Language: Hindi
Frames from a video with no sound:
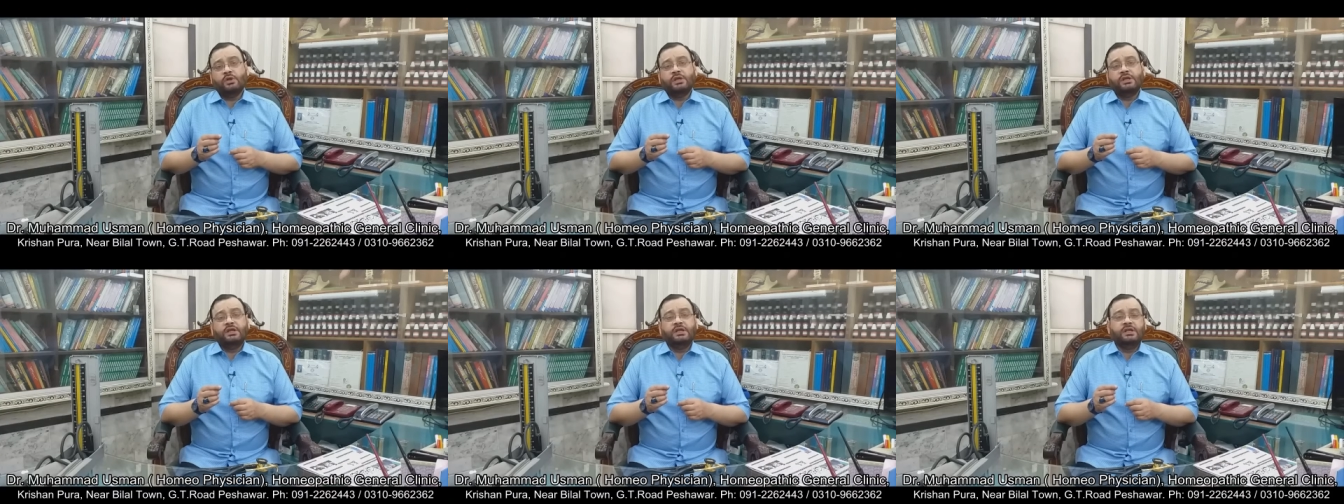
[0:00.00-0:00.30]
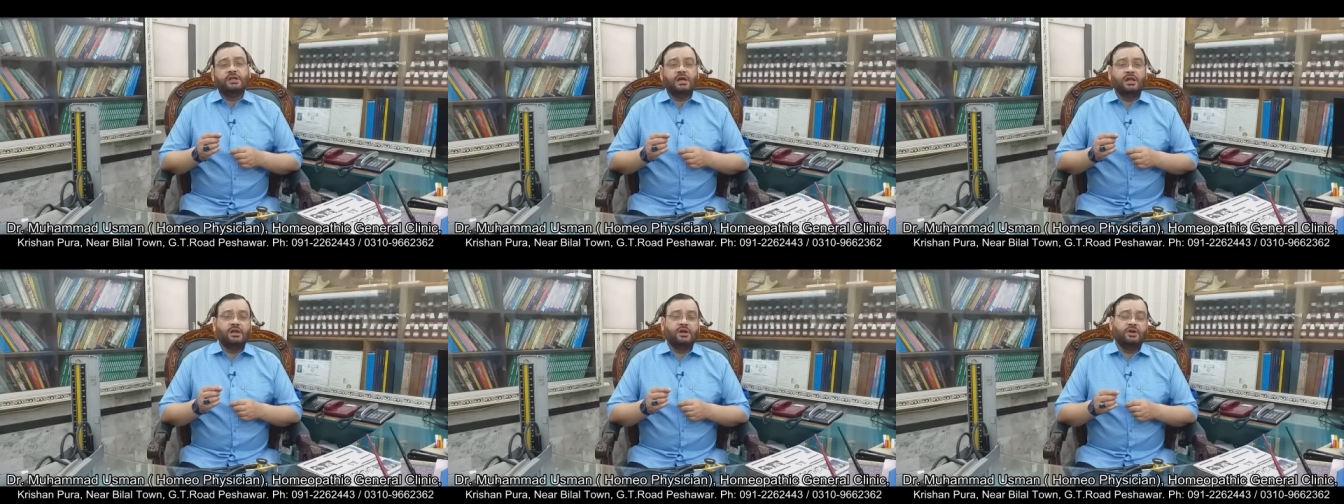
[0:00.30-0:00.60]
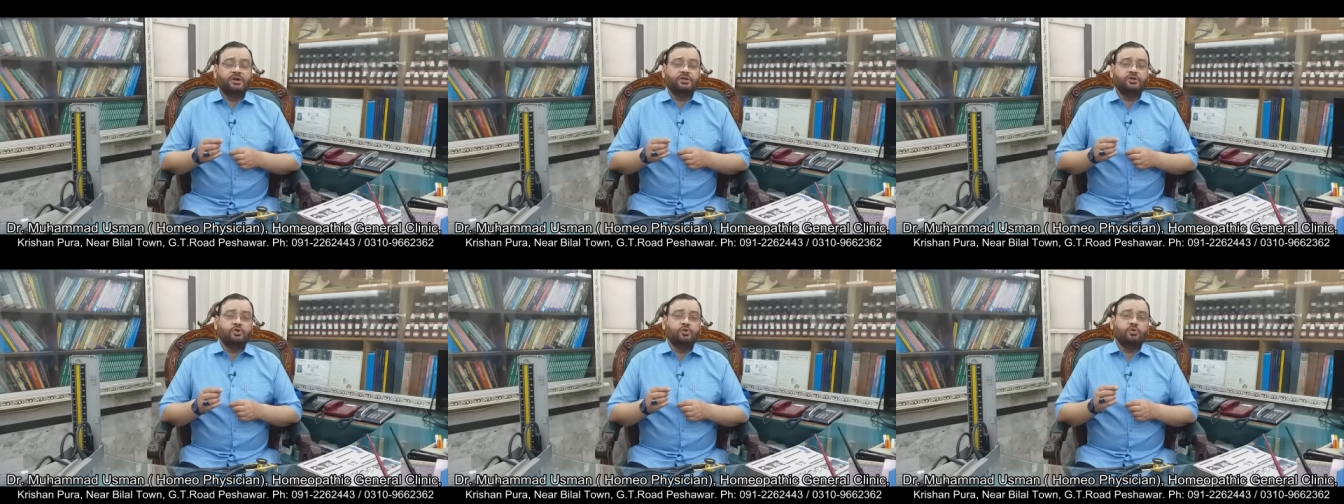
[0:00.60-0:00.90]
की या
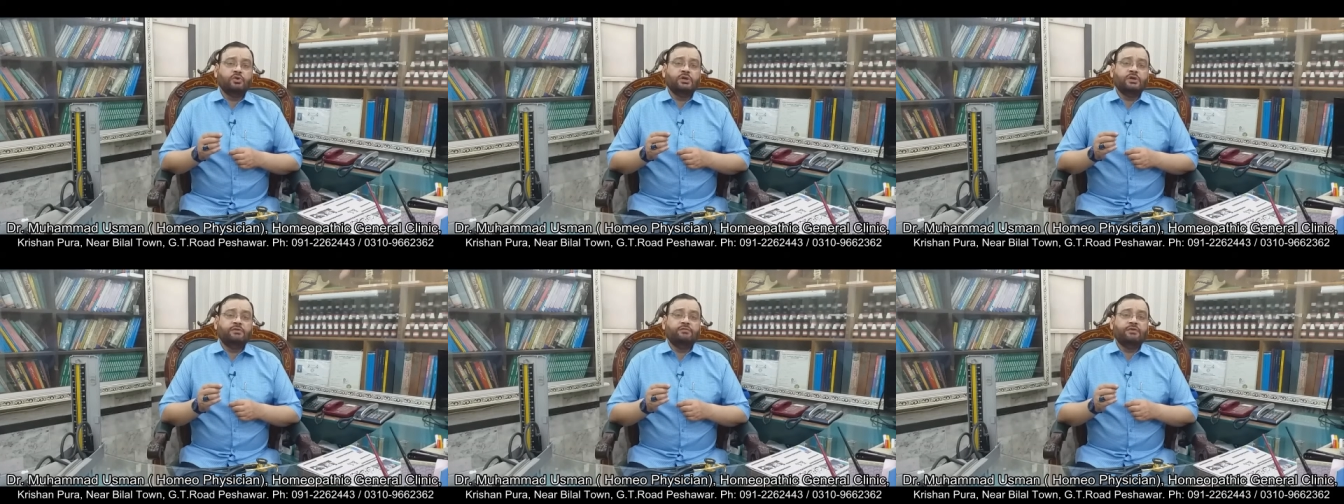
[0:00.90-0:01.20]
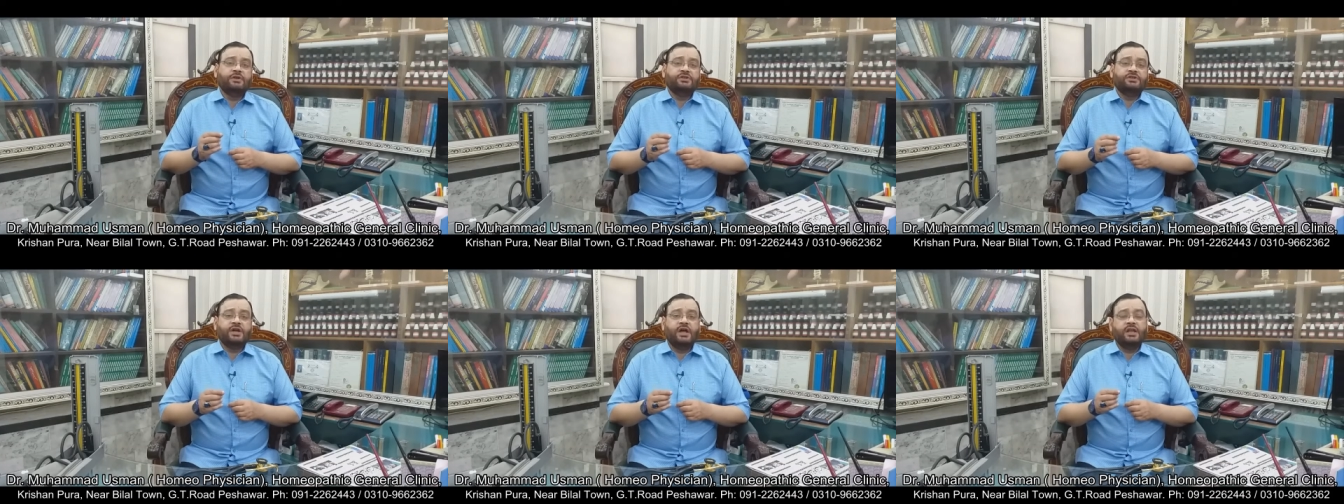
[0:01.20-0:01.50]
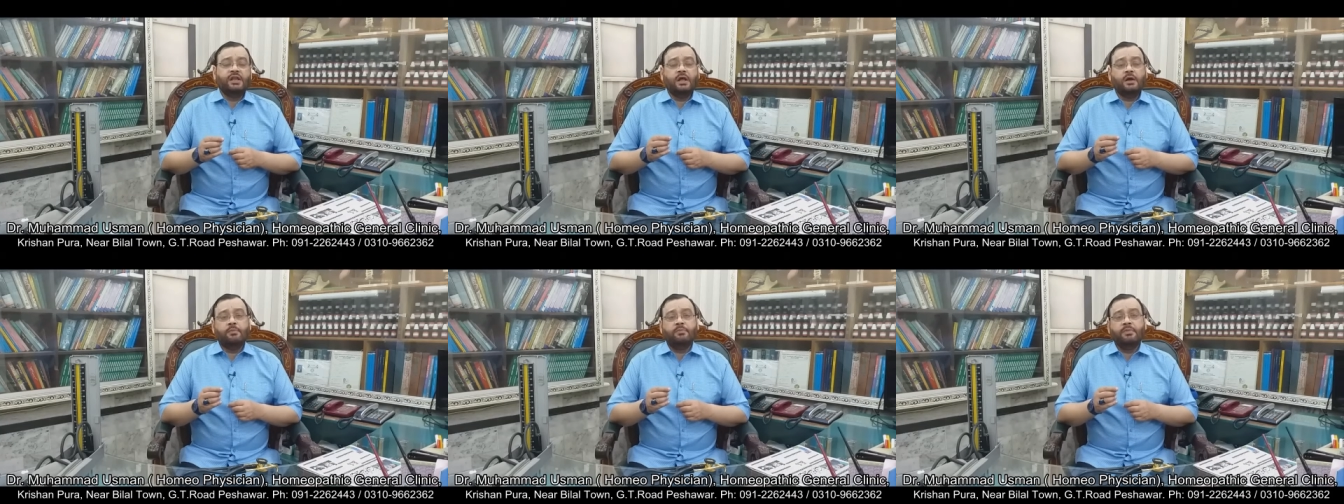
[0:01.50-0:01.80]
लड़कियों की
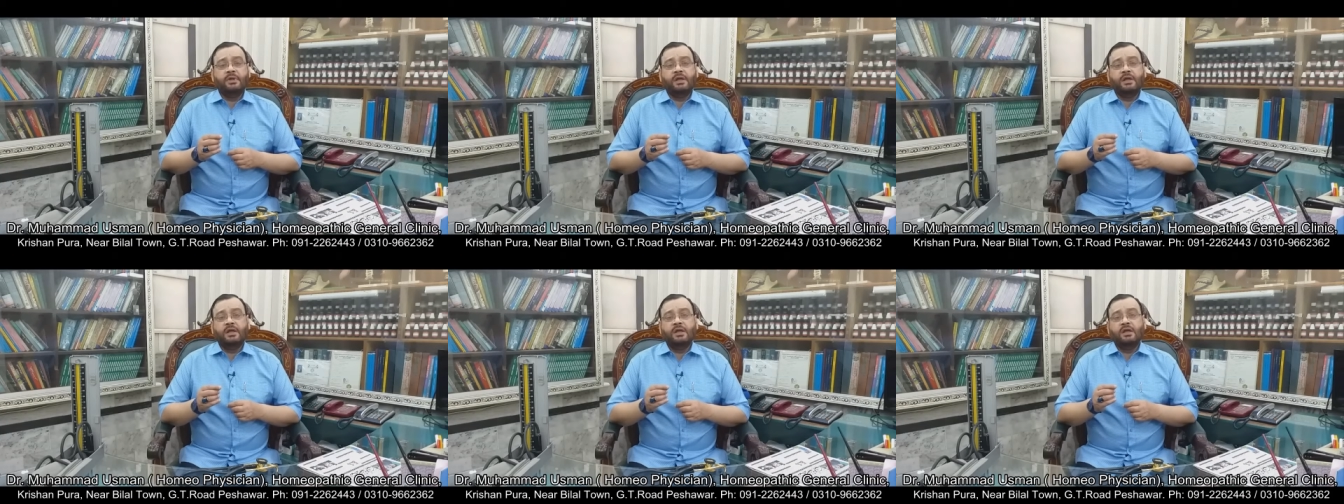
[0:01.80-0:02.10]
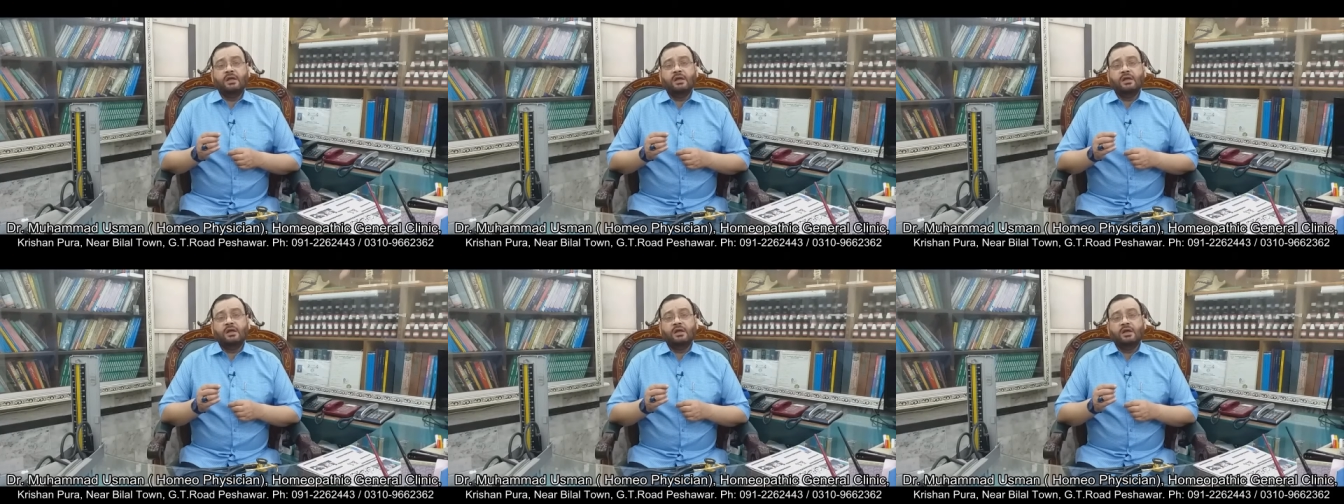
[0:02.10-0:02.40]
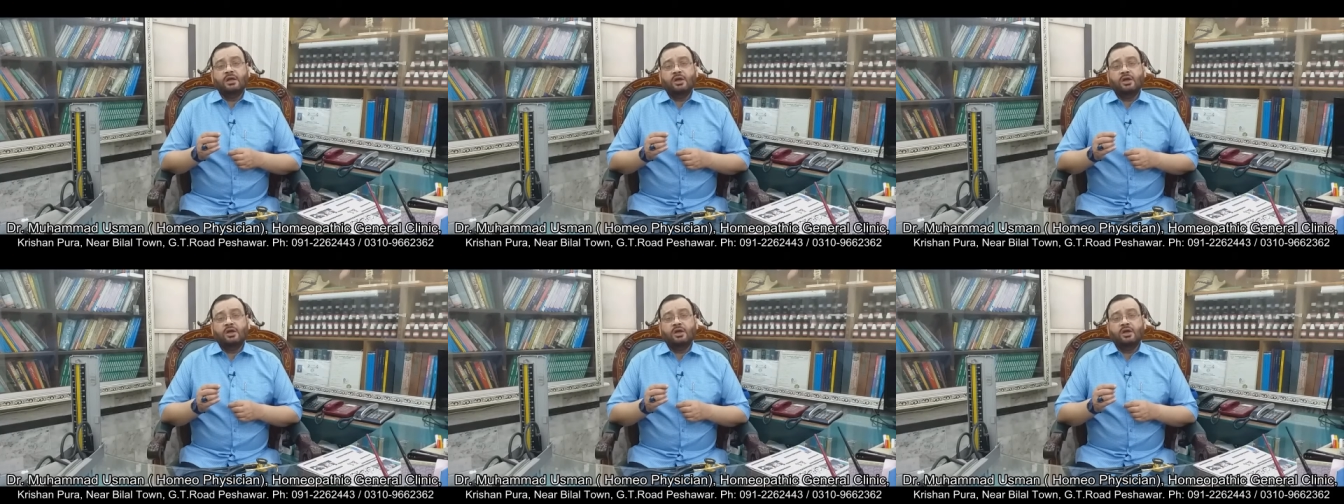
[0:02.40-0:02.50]
वेजाइना में